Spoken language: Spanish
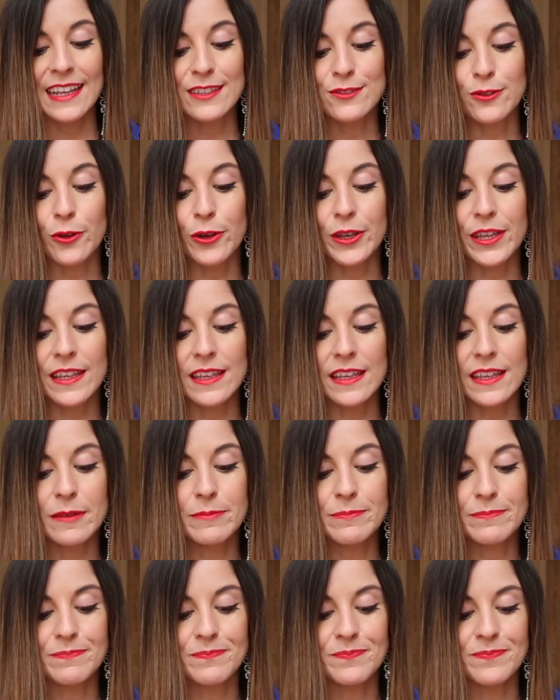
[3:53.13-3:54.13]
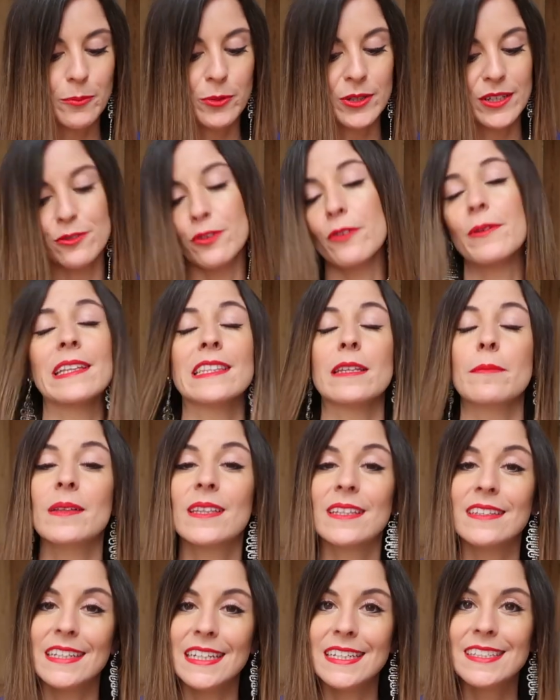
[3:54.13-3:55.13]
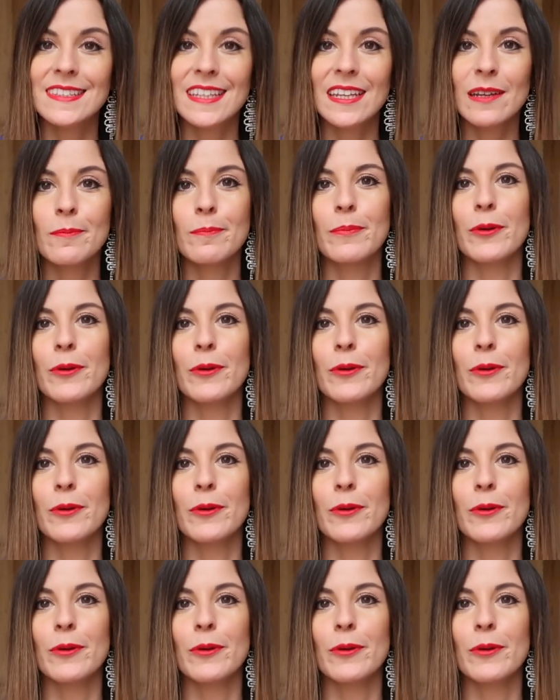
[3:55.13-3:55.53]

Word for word: Estoy, mm, pues estoy evidentemente triste,